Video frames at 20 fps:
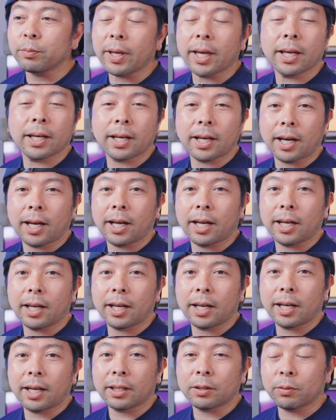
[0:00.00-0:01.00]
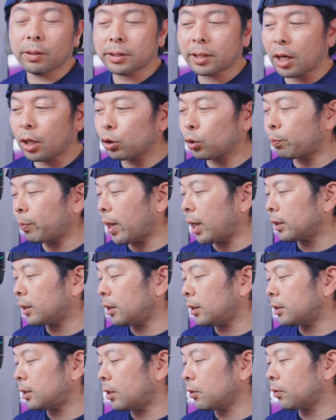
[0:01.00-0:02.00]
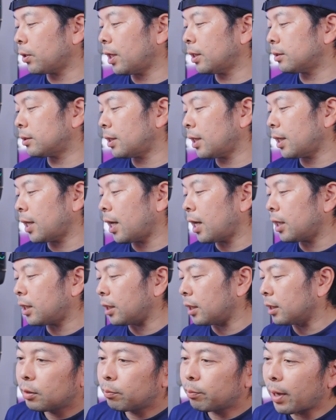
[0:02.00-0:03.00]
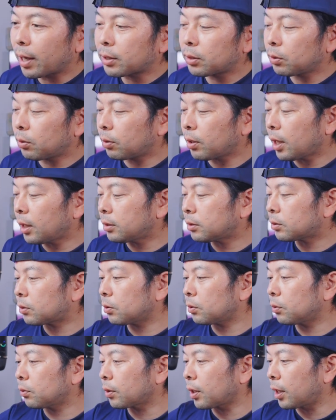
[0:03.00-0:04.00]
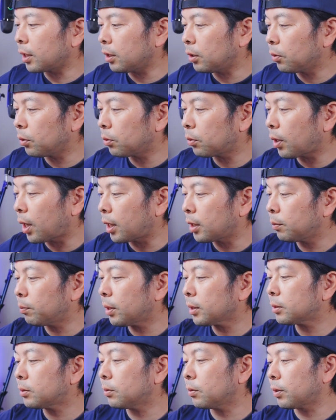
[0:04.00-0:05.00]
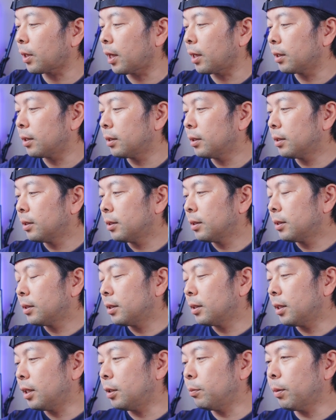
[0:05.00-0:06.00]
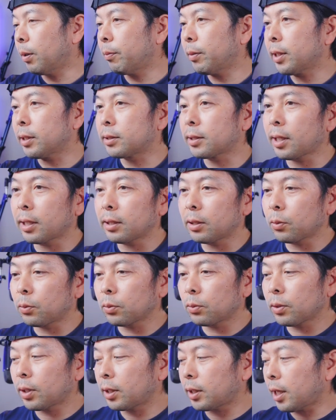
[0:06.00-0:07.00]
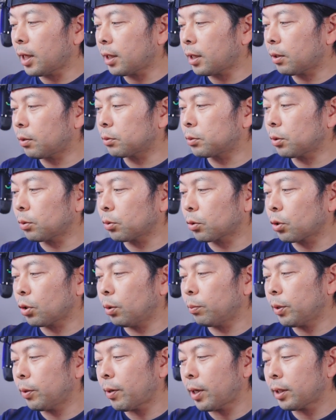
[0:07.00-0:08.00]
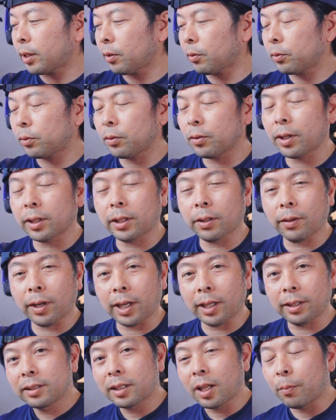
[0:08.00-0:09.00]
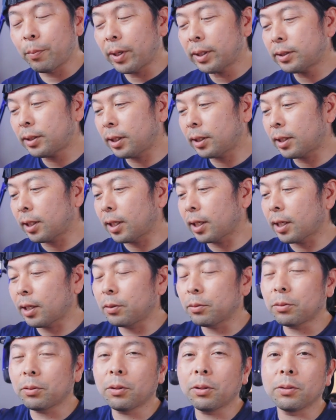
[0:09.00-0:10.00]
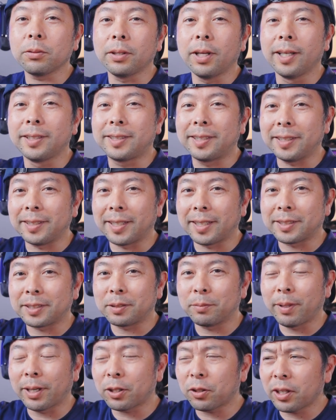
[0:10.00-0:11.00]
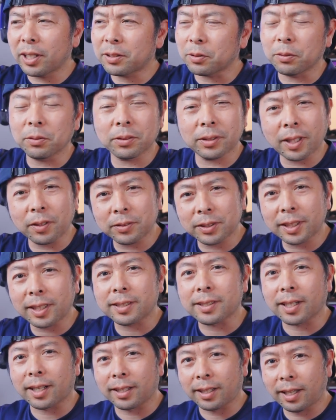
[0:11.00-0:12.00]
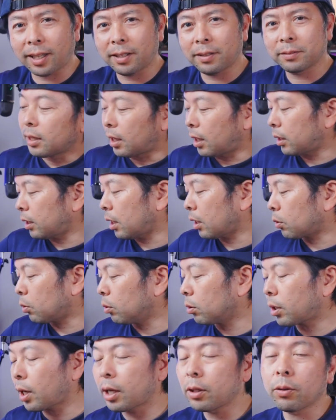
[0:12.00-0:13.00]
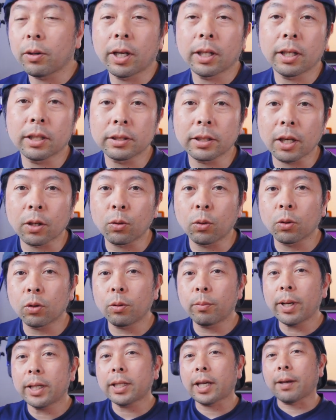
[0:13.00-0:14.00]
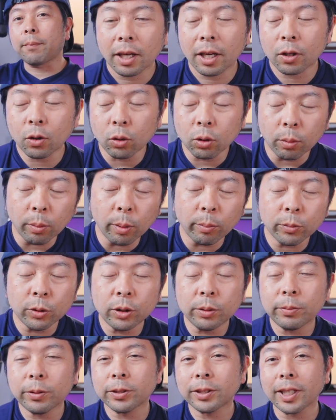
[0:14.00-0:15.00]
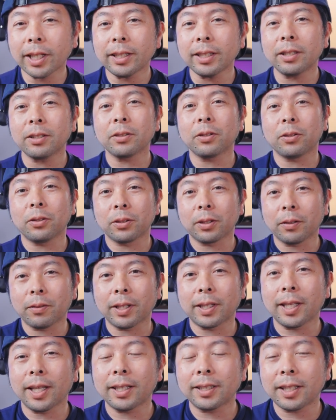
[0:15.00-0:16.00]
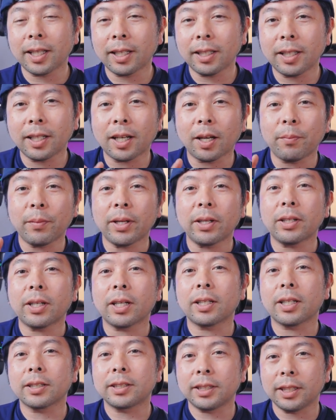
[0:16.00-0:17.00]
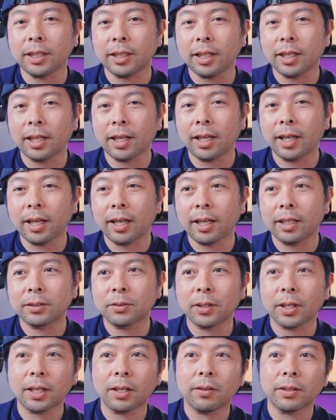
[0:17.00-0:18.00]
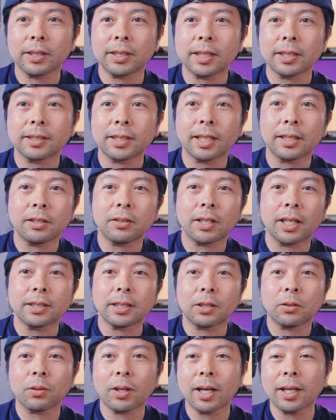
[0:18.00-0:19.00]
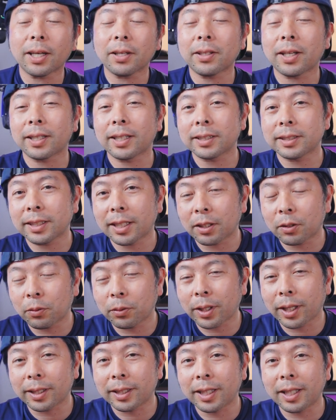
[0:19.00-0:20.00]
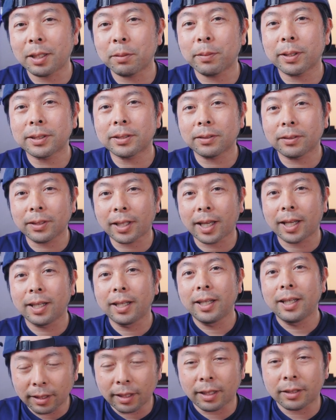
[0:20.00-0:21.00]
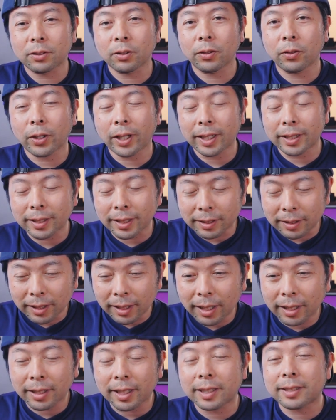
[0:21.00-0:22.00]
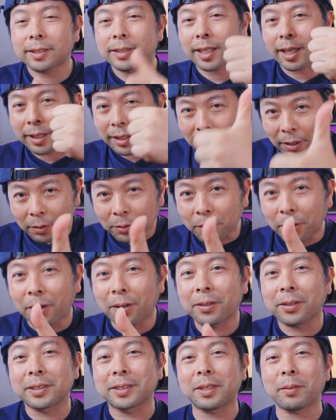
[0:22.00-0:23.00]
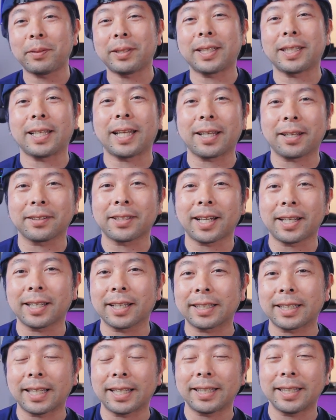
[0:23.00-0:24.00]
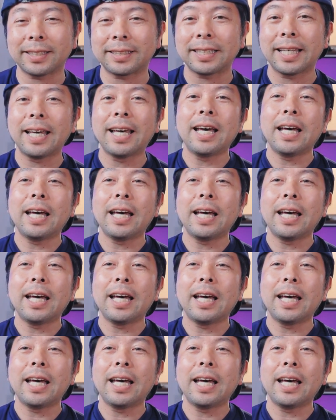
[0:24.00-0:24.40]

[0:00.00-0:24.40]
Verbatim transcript: メーカー、あとはサードパーティー製のレンズでやはりマクロレンズというのが色々ありますので、今まで使ったことがないけど、ちょっと興味湧いたよっていう方は、試していただけると嬉しいです。マクロレンズ本当に楽しいですからね。はい、え今回のお話はここまで。え今後もムーブチャンネルの方では定期的にカメラの話、えー、それから私が使ってるガジェット関係の話などをやっていきますので、えそういうお話が好きな方はチャンネル登録してみていただけるとありがたいです。